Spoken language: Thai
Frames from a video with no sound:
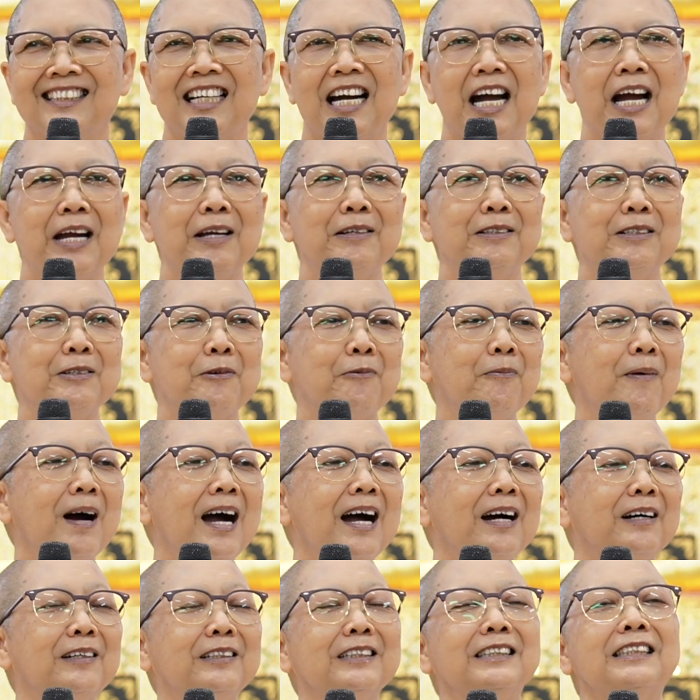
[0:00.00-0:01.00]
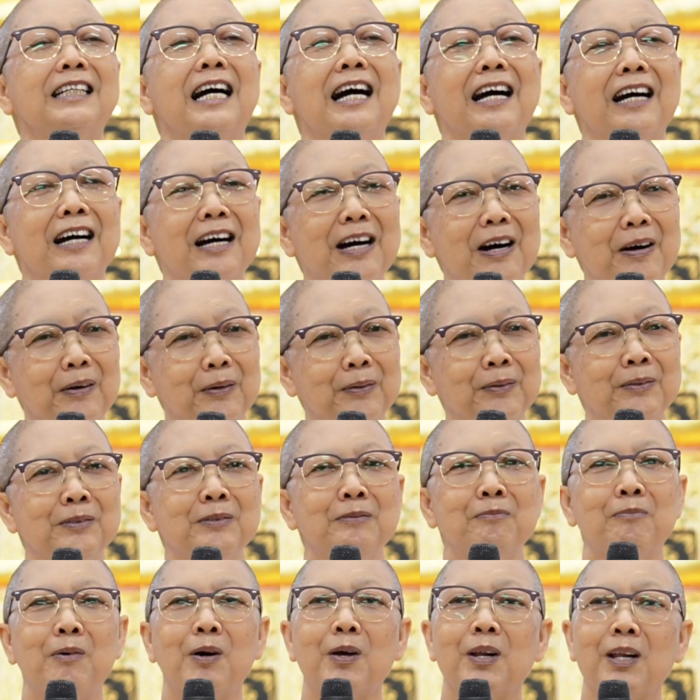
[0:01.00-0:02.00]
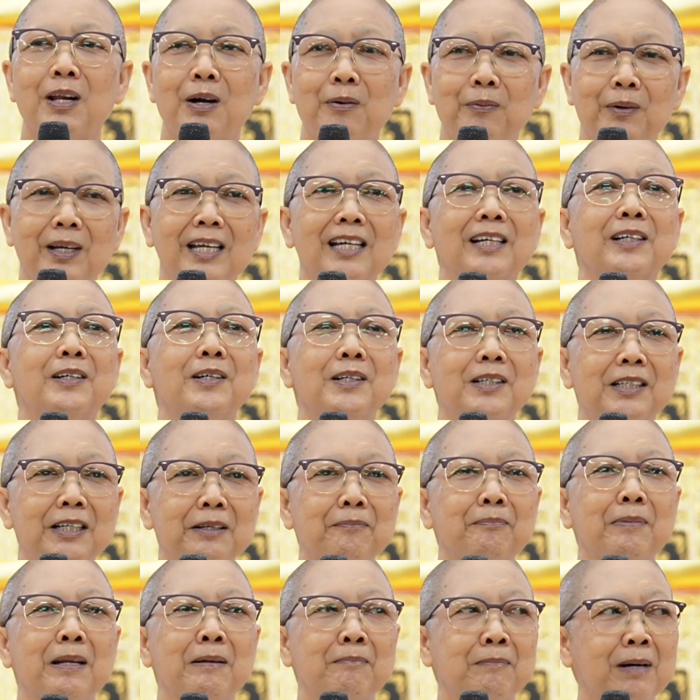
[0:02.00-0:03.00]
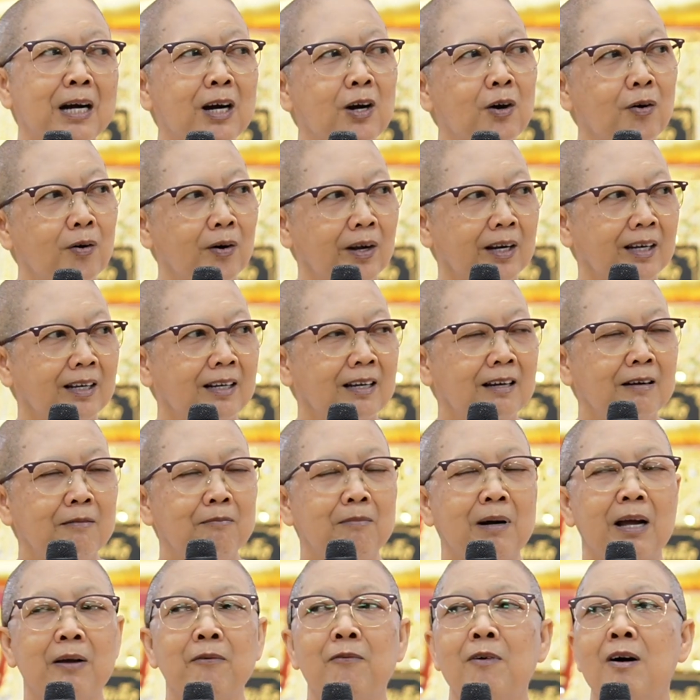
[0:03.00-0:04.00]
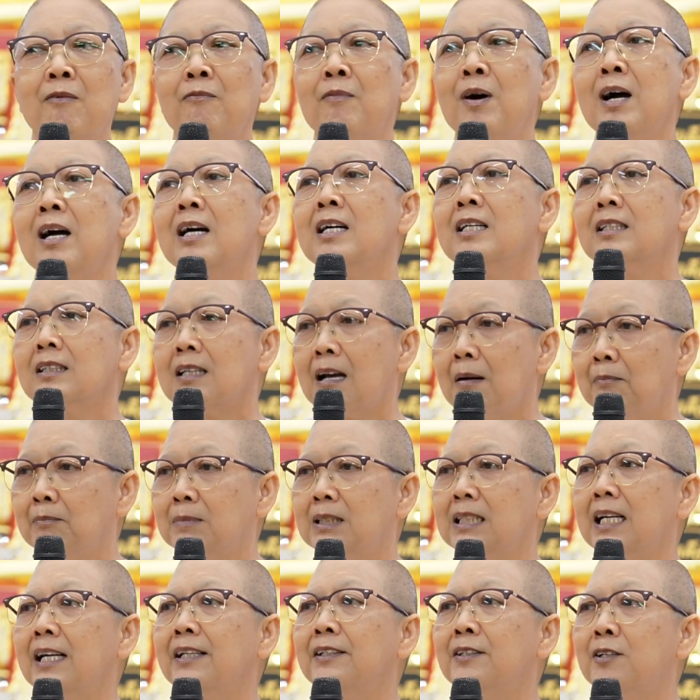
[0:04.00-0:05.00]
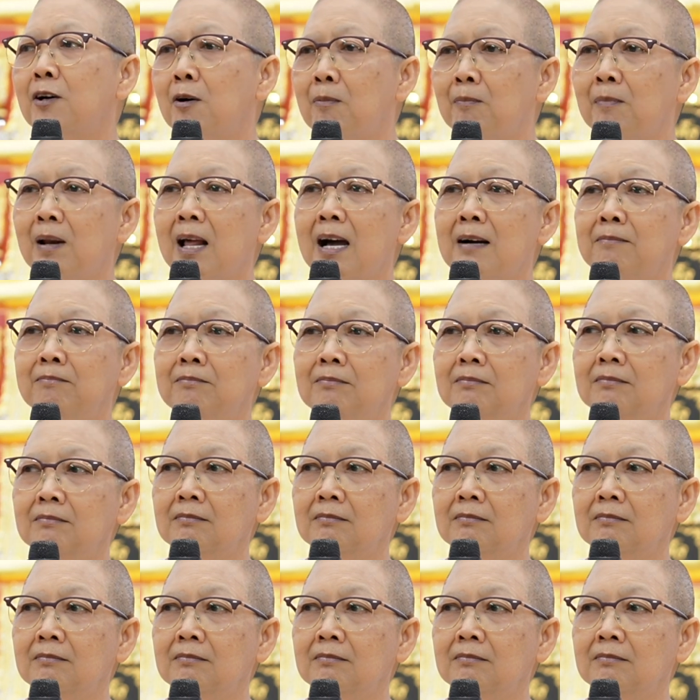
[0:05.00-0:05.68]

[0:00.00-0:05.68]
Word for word: ใครจะว่าก็ช่างเขาเพราะเราเองก็เคยเป็นมาก่อนหมายความว่าทำใจยอมรับ